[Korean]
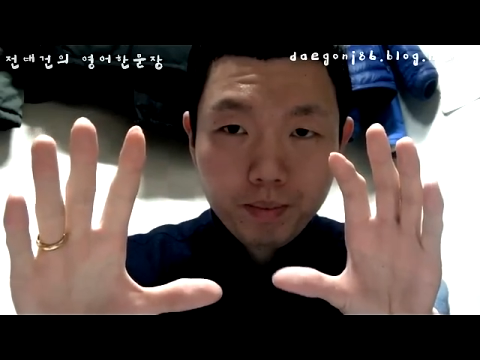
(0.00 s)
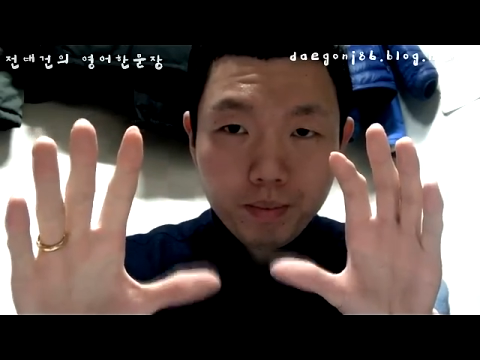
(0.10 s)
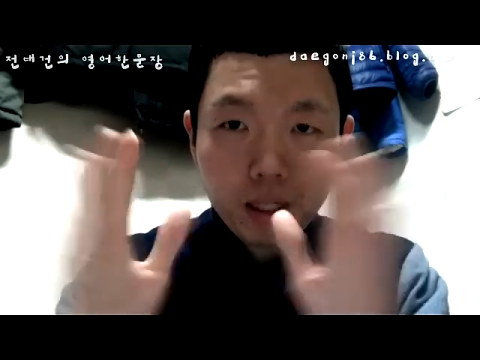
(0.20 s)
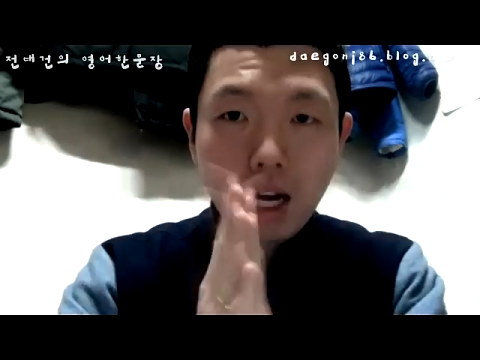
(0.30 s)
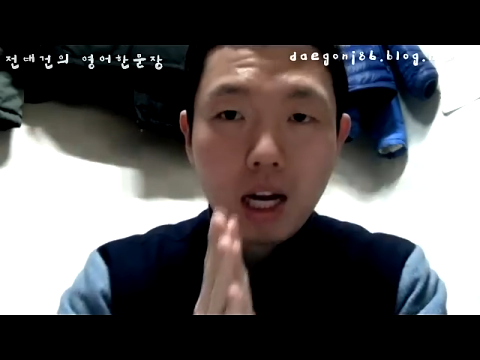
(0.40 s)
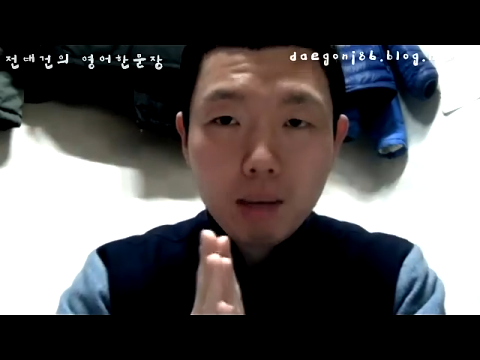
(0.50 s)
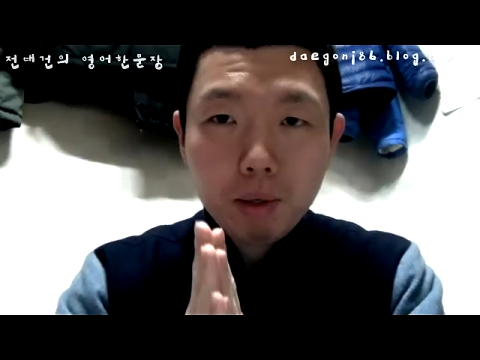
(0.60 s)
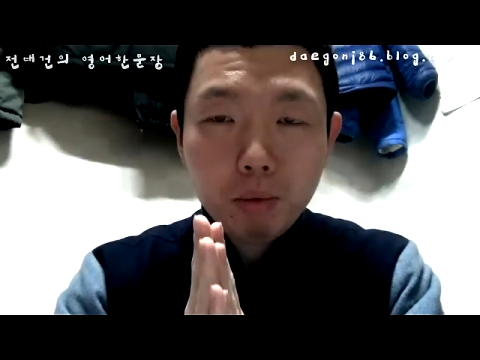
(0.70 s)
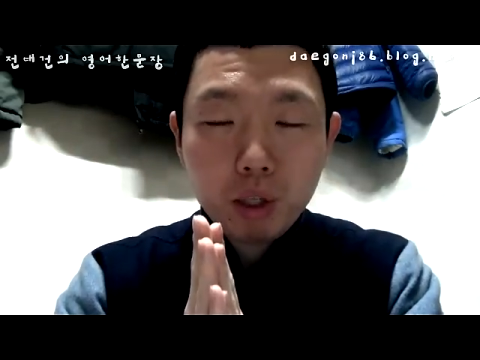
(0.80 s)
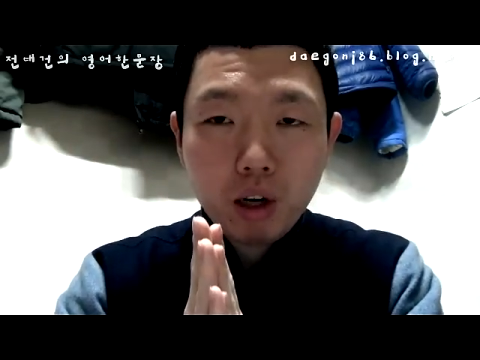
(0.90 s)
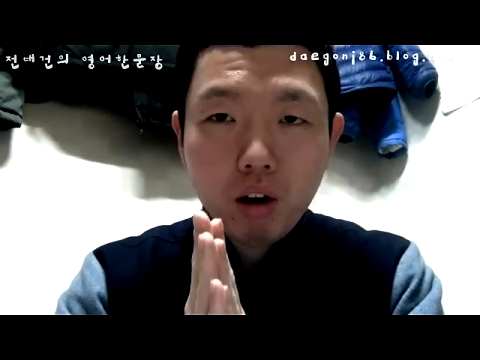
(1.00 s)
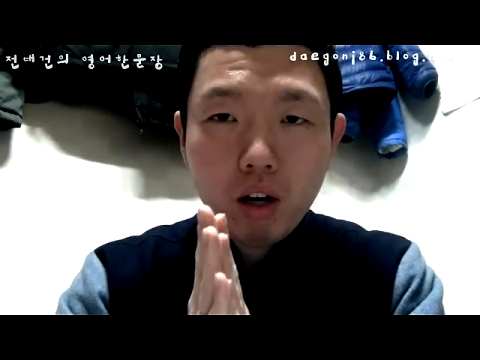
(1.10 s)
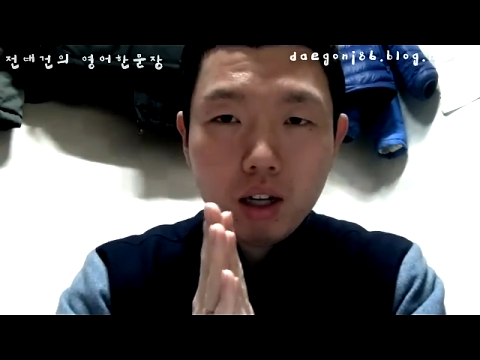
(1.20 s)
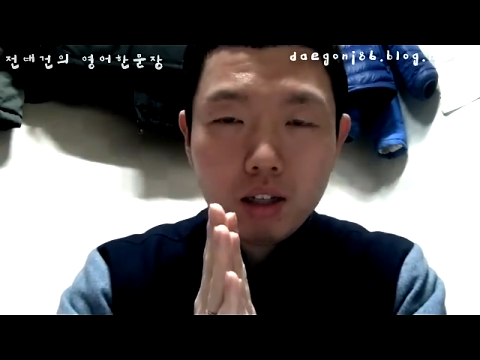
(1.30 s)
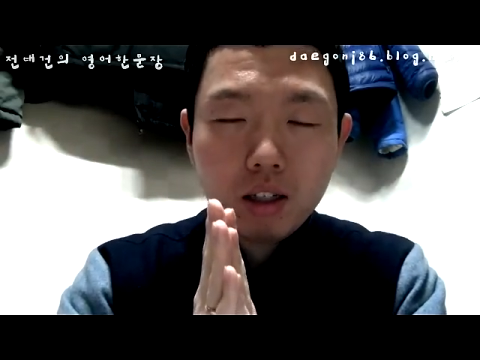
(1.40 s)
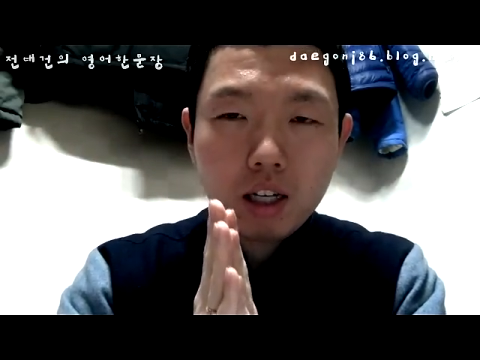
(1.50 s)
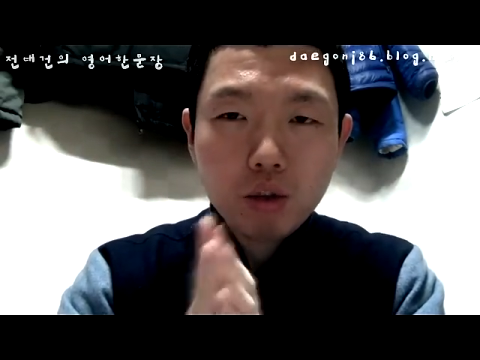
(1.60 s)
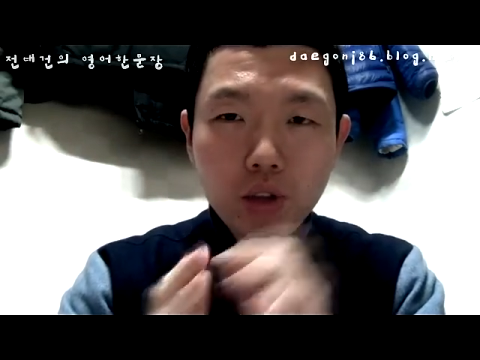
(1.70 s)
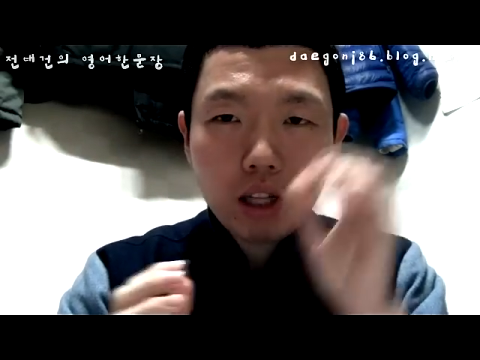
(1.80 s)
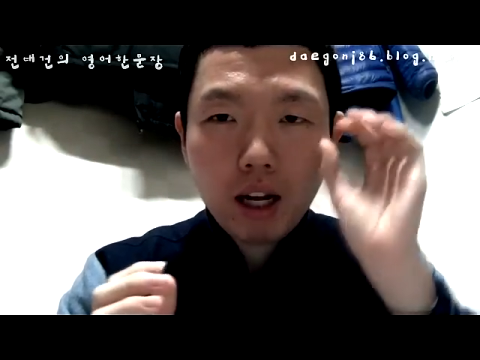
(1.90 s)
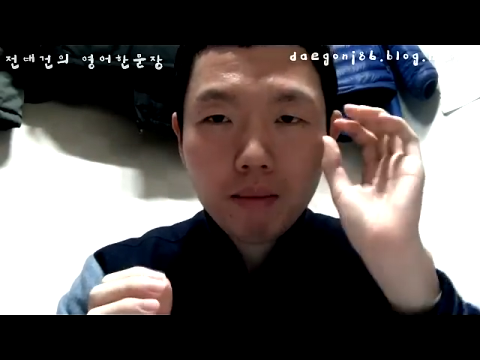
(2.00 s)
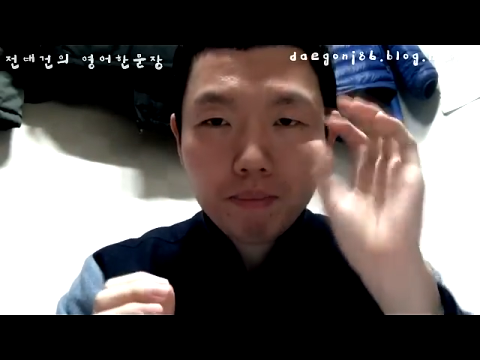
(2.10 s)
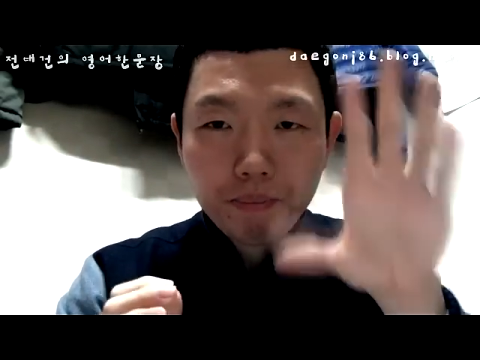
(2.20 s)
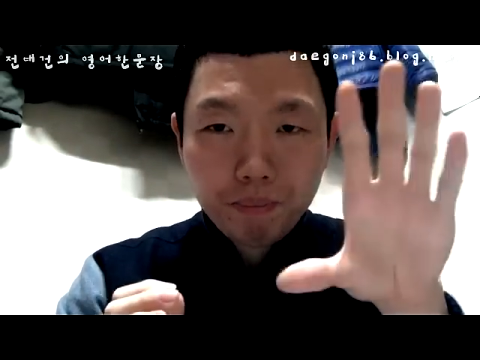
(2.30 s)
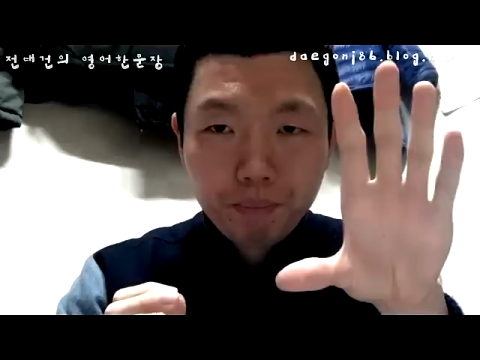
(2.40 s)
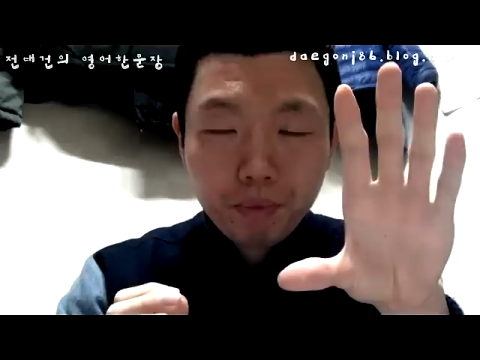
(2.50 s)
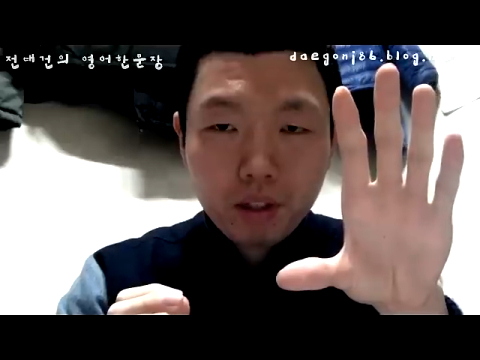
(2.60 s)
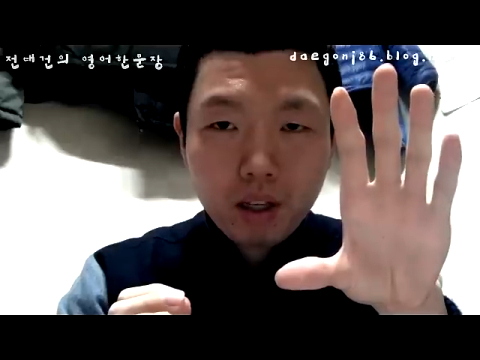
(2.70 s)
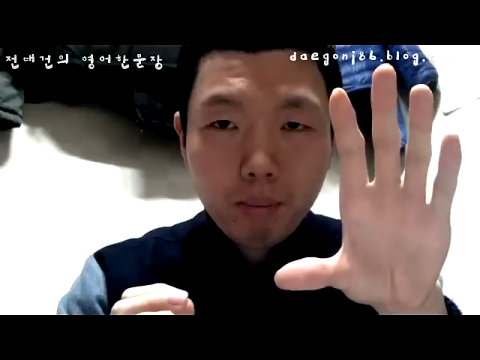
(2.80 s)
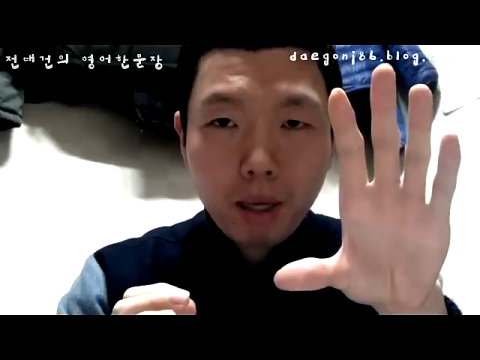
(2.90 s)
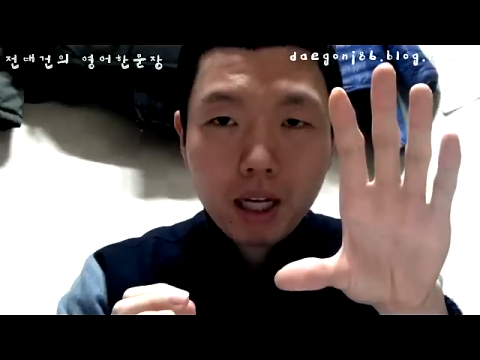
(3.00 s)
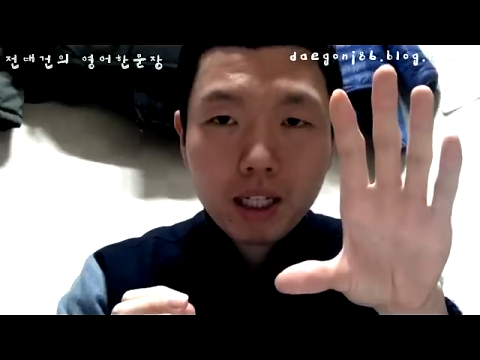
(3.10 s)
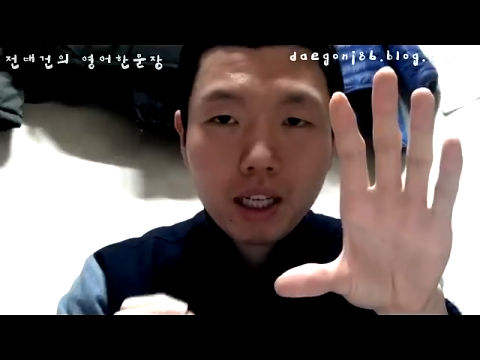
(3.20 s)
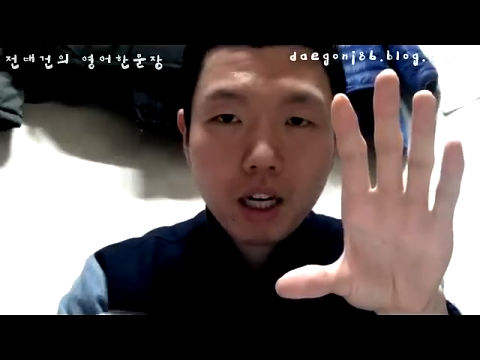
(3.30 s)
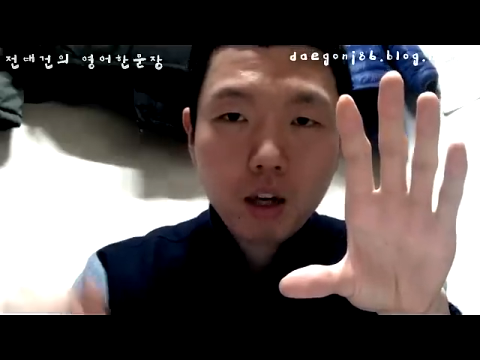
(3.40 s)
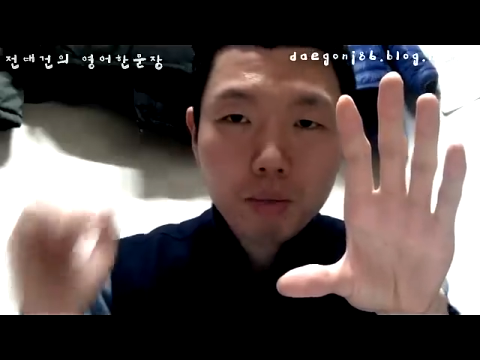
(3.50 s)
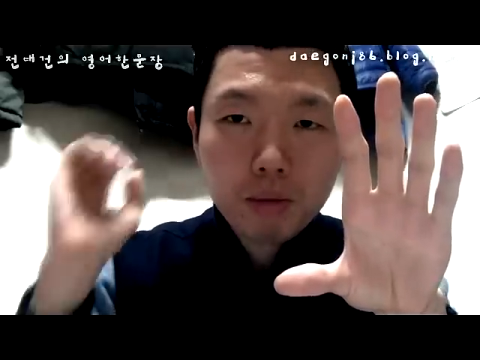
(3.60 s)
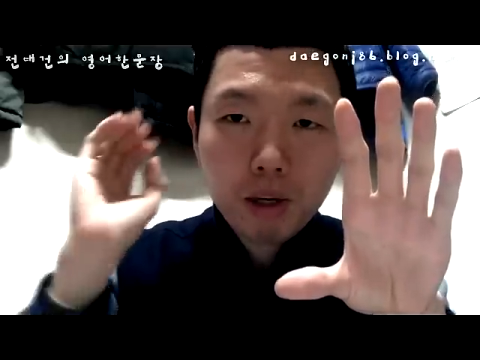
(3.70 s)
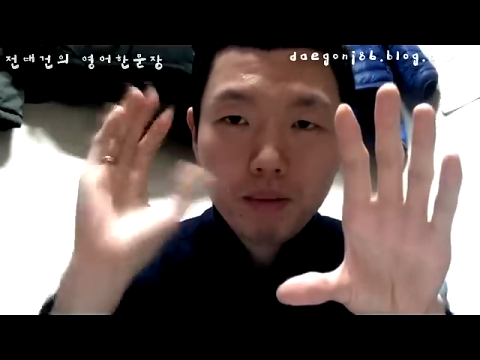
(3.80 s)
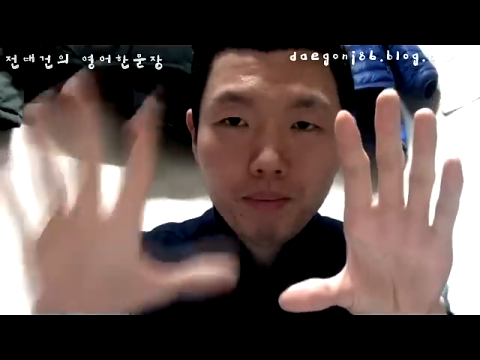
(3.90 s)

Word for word: 자, 합쳐보세요. 그는 가지고 있다? 방향감각이 없음을.